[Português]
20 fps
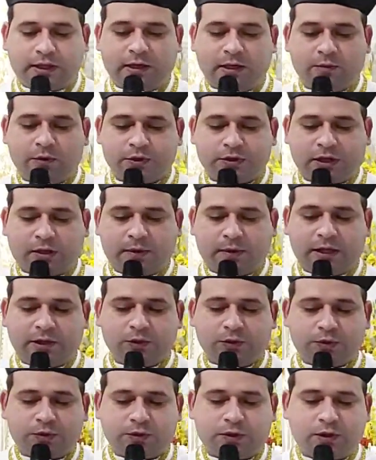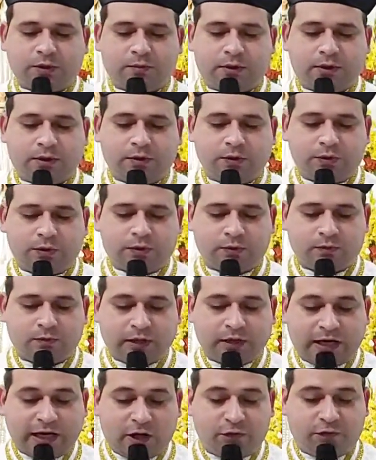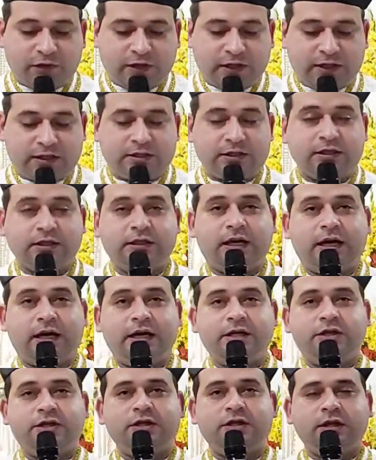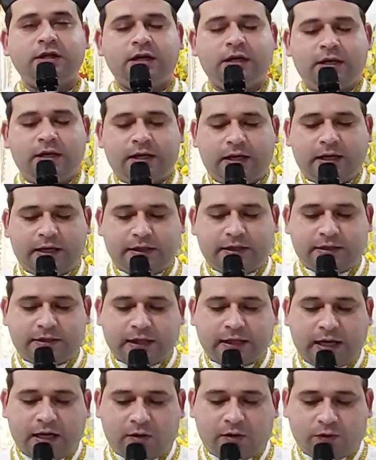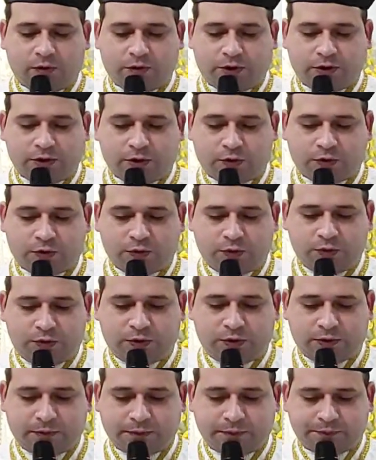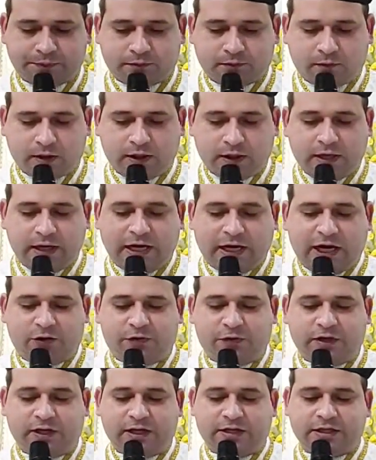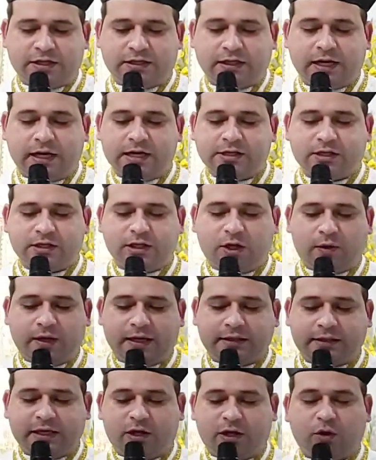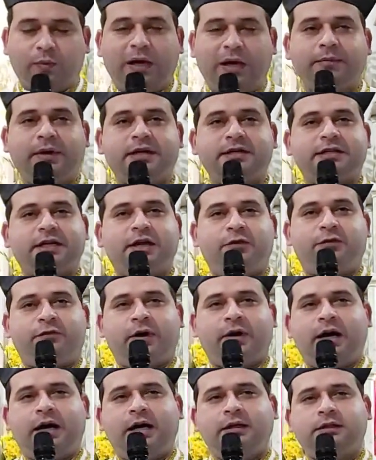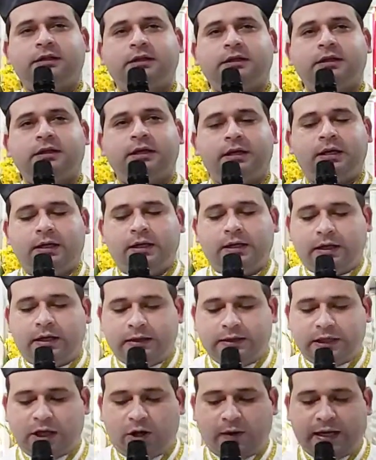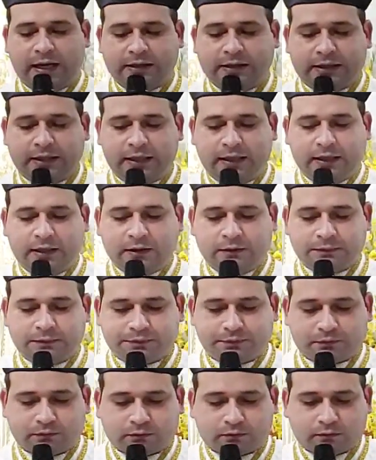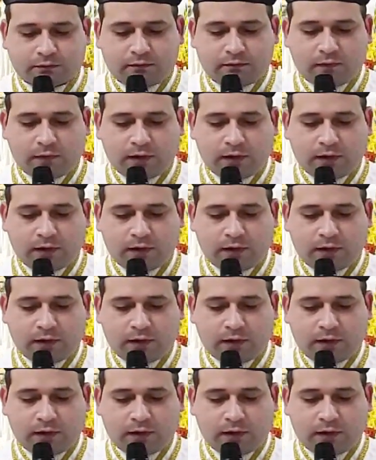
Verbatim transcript: porque, meus amados irmãos, a felicidade é estar com Jesus. A felicidade não é ter uma mesa farta, não é ter